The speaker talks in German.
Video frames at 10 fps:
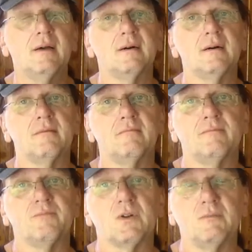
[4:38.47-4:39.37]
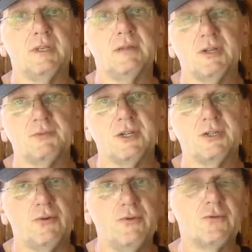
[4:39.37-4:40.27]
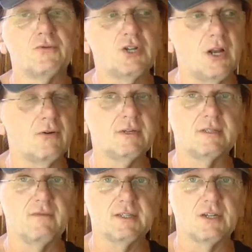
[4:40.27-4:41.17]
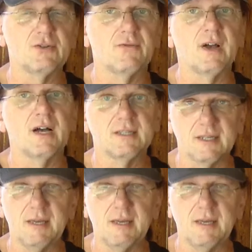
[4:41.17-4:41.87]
ähm, und mit dem entsprechenden Lüftungsschlauch diese Wasserstoffgase,